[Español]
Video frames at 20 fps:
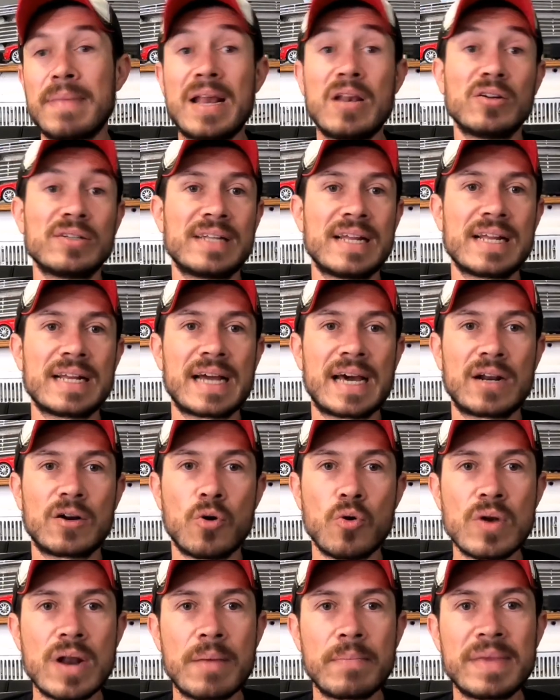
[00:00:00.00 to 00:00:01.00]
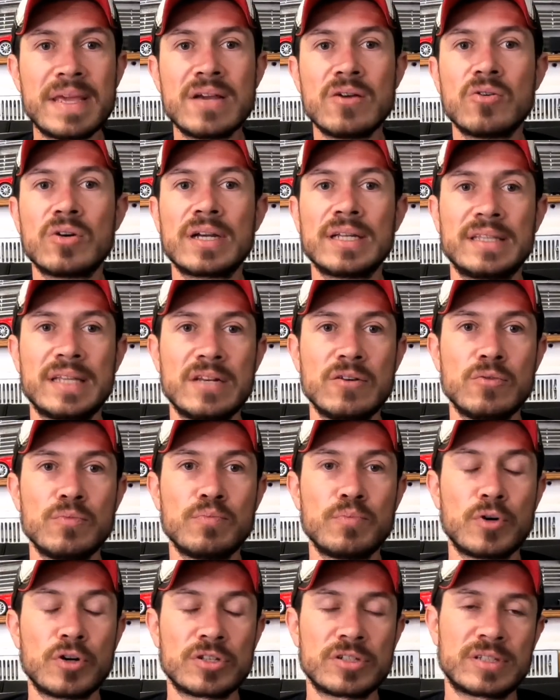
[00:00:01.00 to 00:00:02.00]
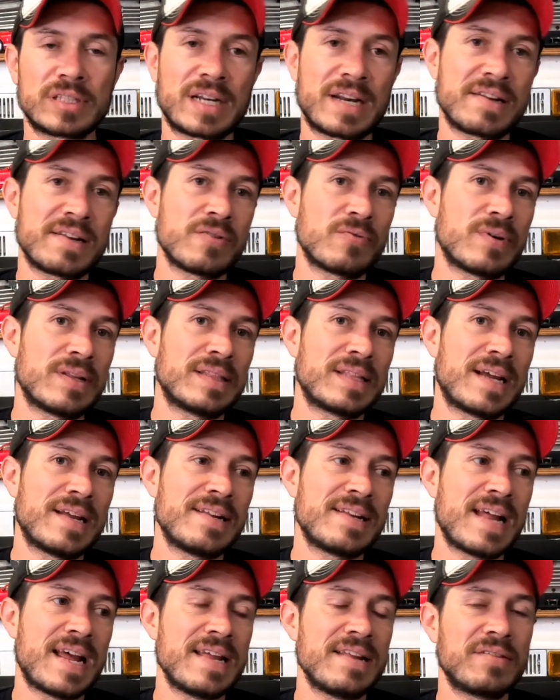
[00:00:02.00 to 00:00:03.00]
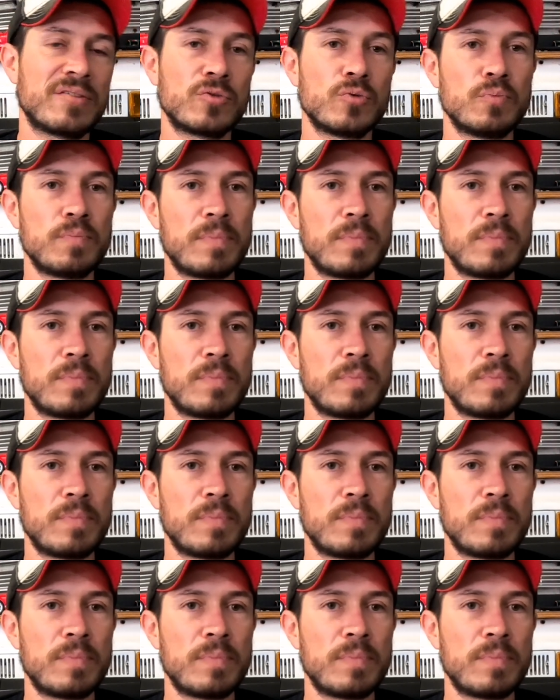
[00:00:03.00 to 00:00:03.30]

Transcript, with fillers: me los encargó un amigo que tiene un Porsche 356